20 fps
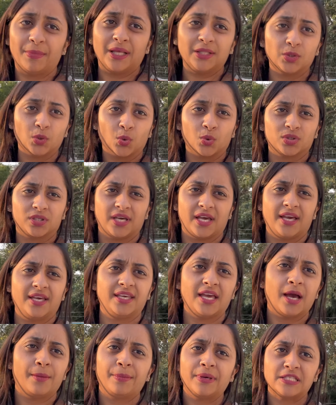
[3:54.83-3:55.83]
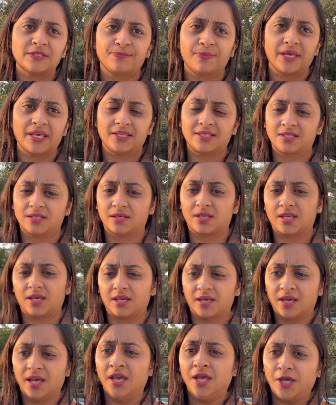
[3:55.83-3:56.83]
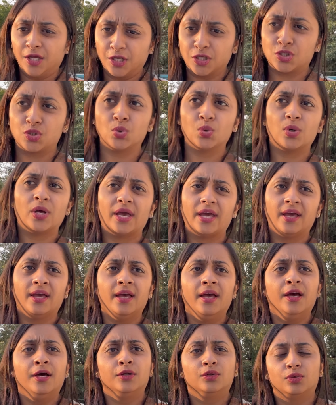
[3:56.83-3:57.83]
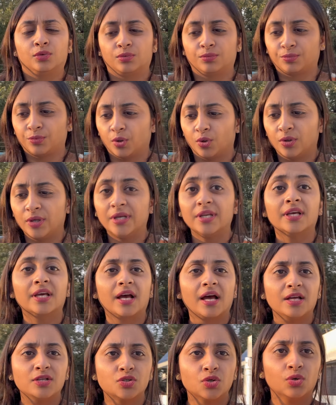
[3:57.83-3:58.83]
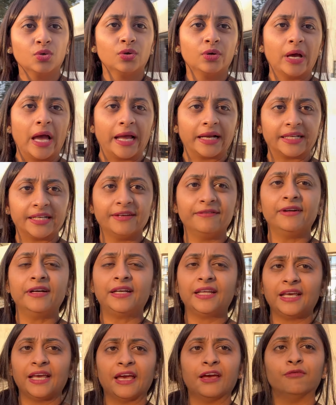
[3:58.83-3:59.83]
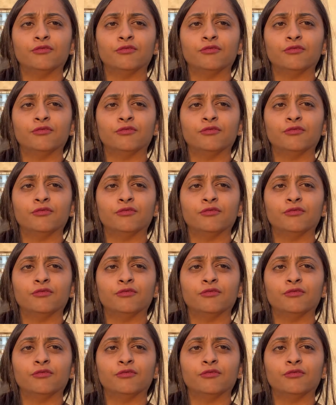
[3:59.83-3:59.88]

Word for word: बंद हो गया है यहाँ पे स्पेस की इशू है तो इनका जो एक्टिविटी है